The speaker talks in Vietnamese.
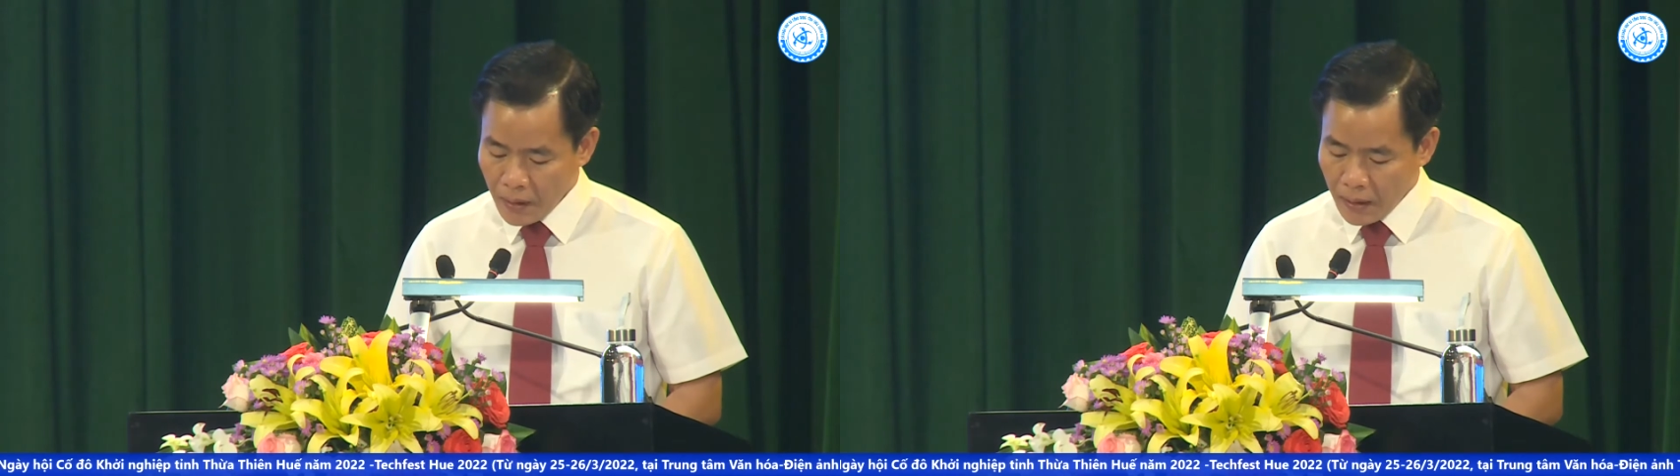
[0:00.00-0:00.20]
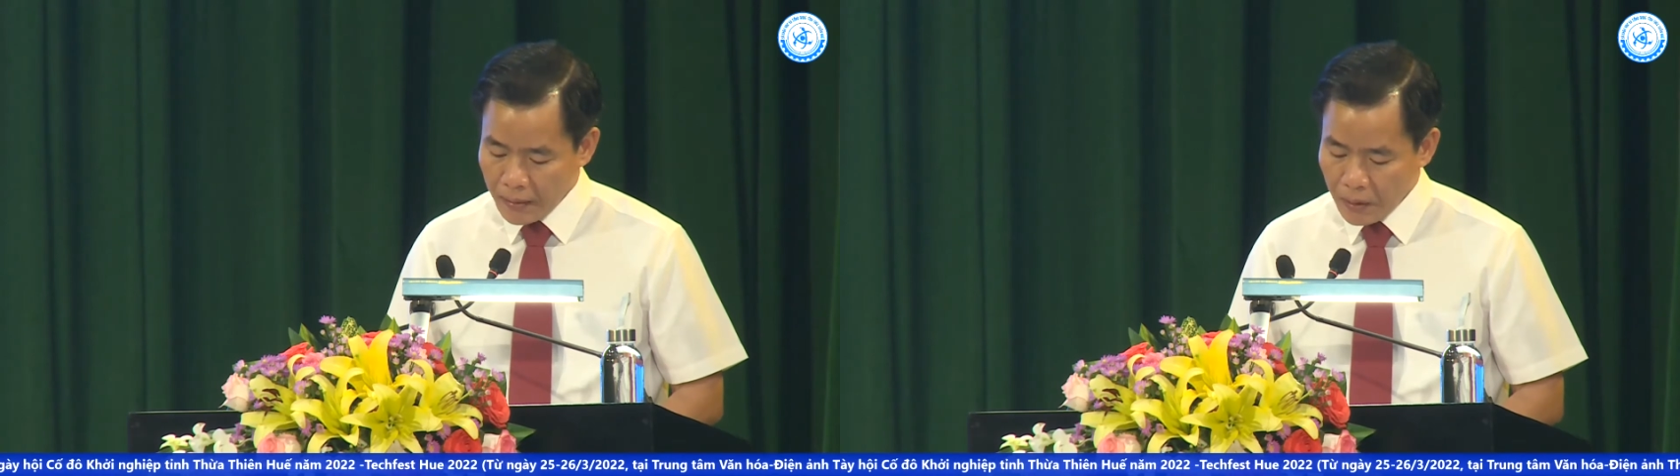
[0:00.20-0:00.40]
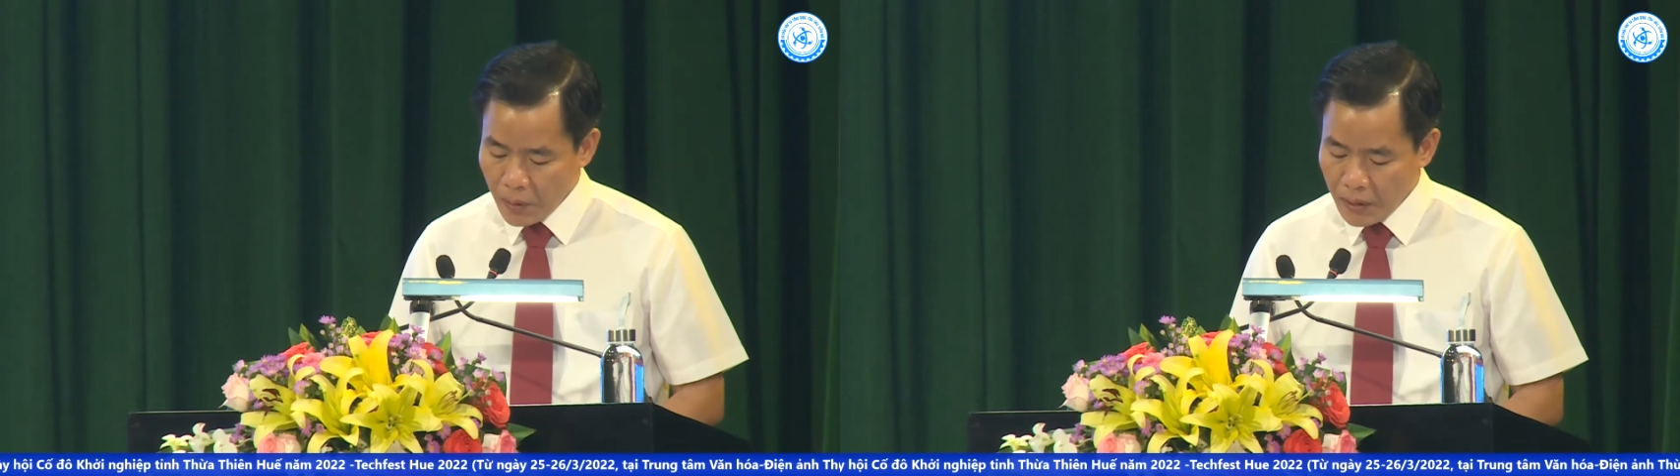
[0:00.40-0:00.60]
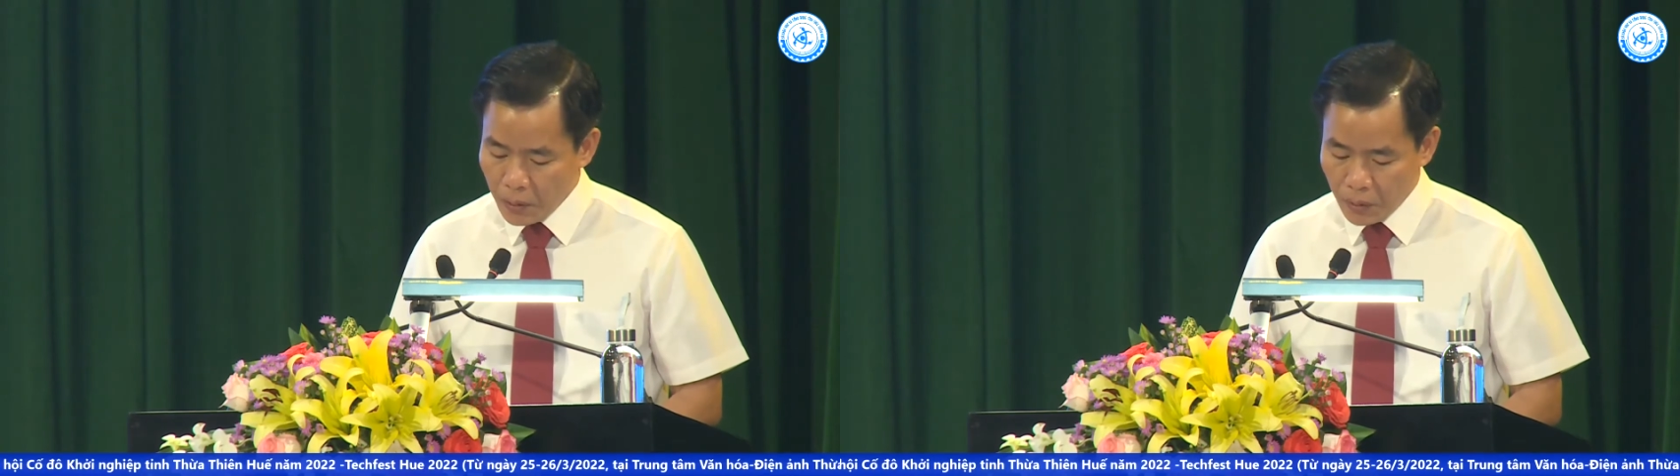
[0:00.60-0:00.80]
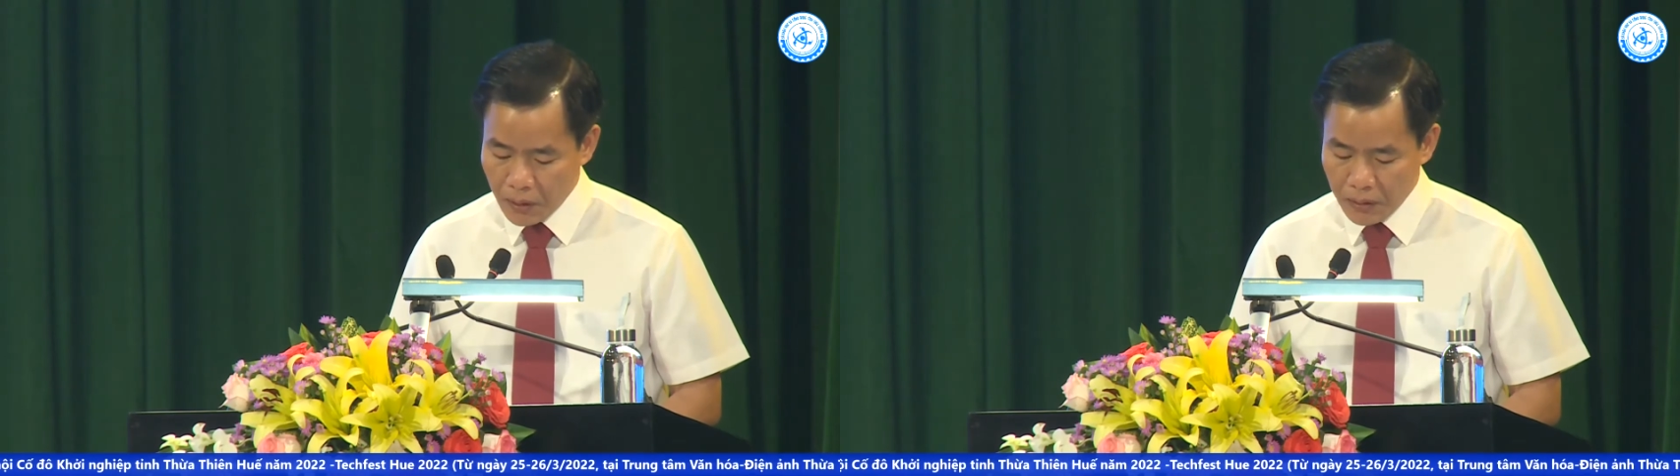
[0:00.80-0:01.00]
Ngay sau khi
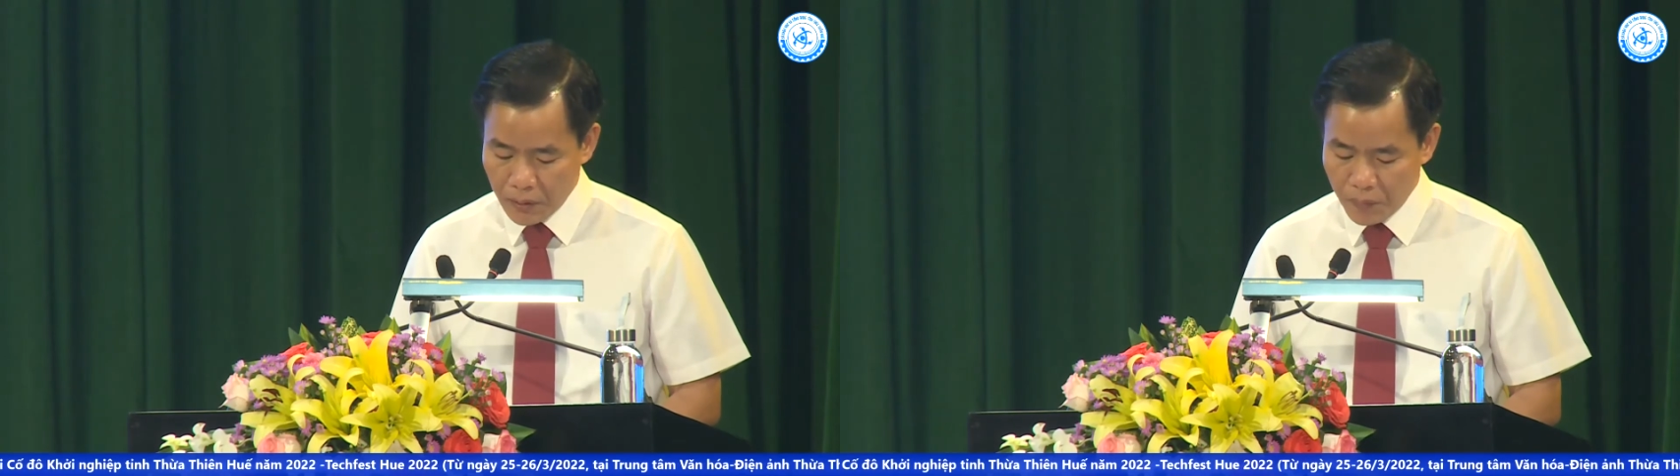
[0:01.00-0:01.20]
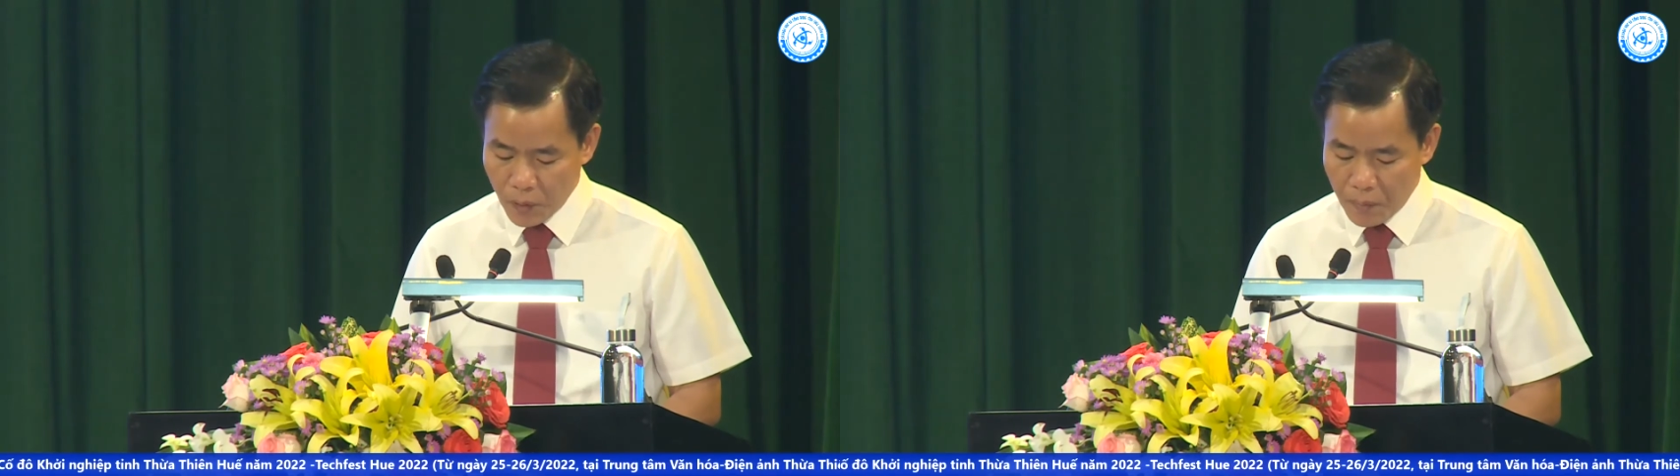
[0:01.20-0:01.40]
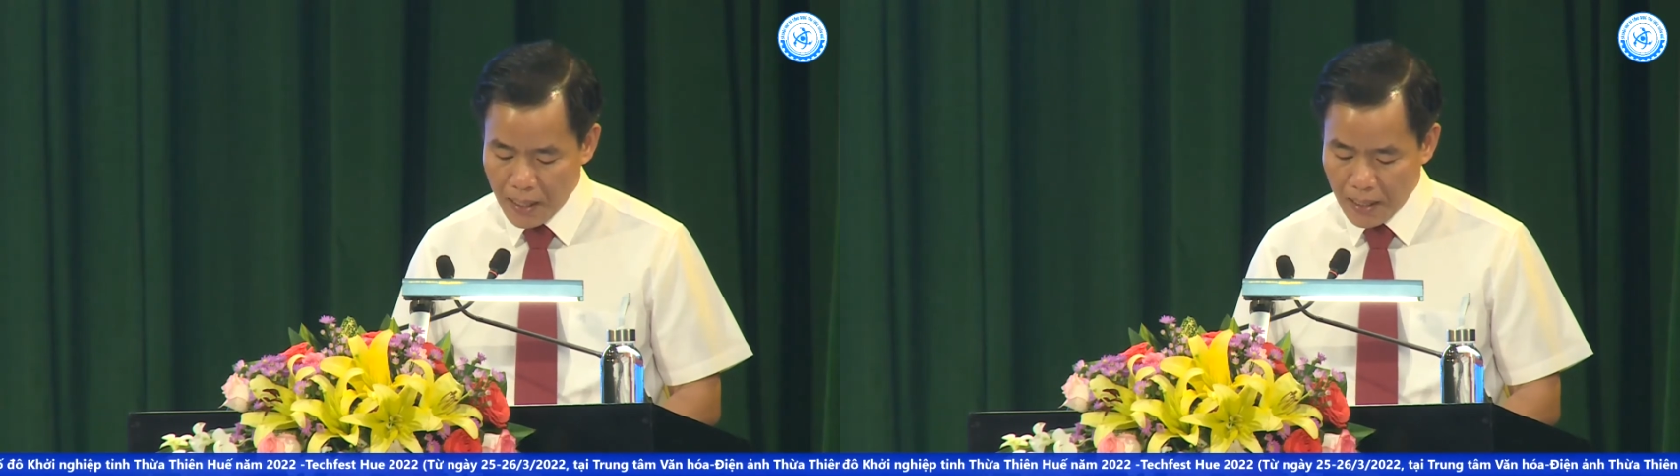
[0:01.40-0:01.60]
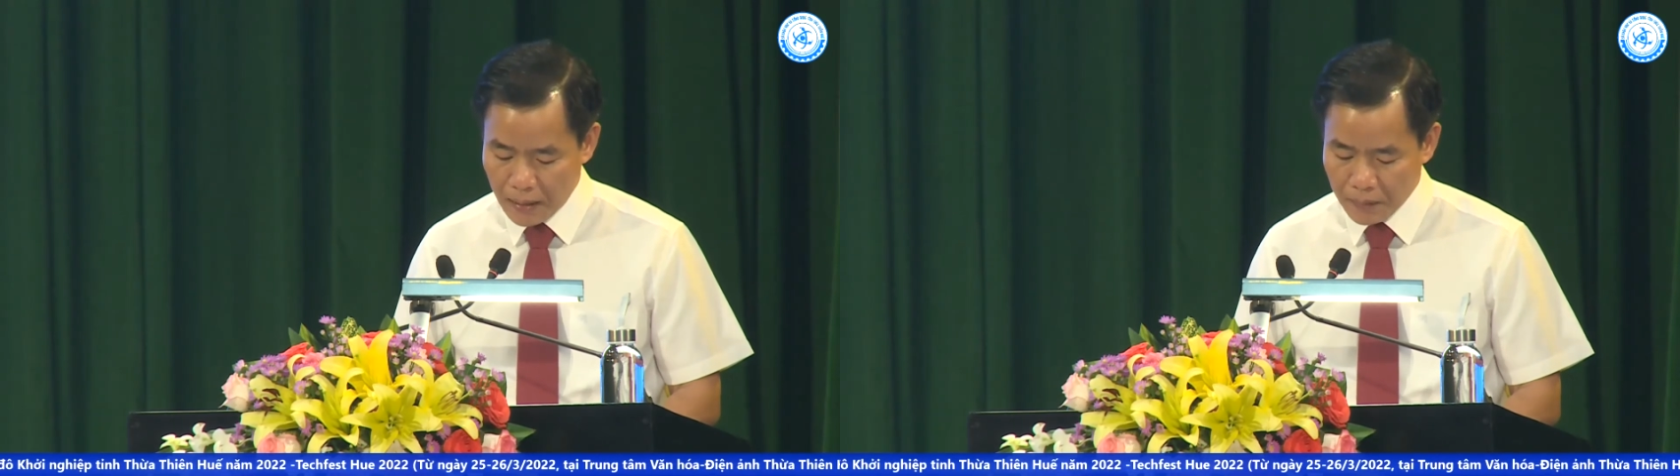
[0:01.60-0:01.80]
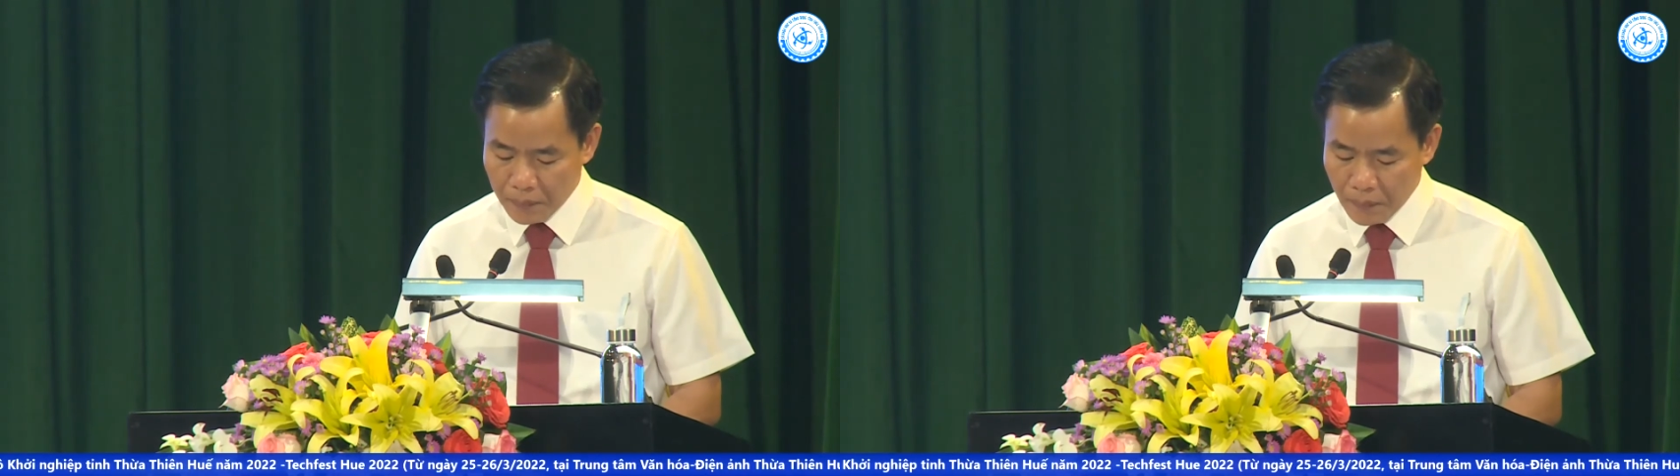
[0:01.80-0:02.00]
Thủ tướng Chính phủ ban
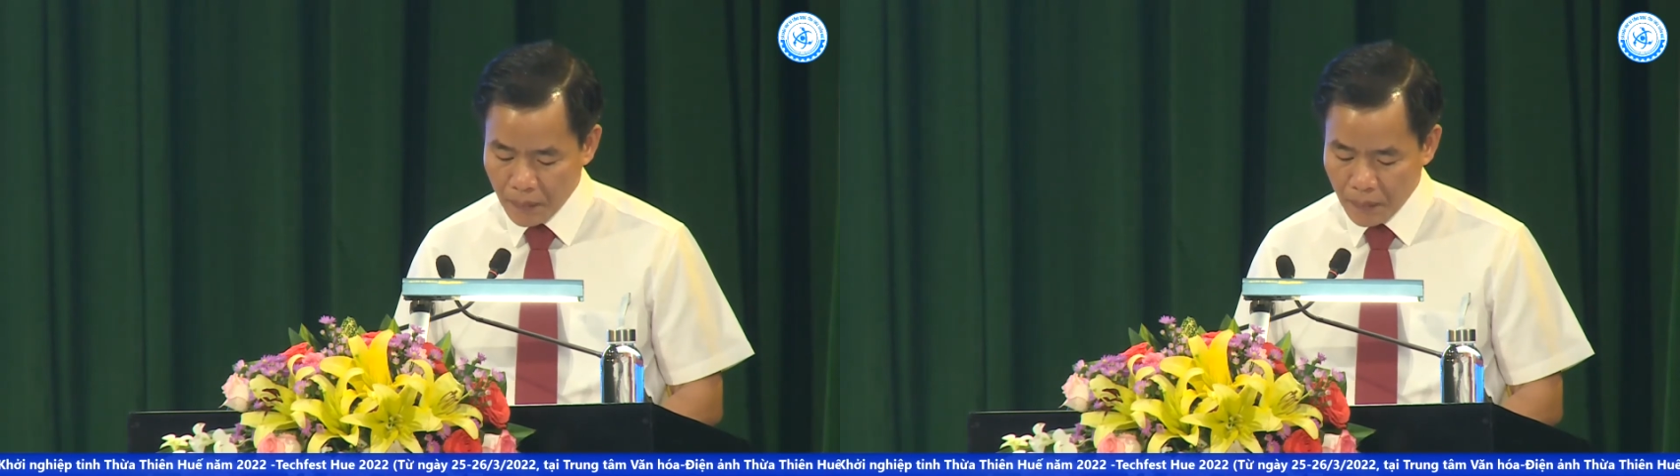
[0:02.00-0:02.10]
hành,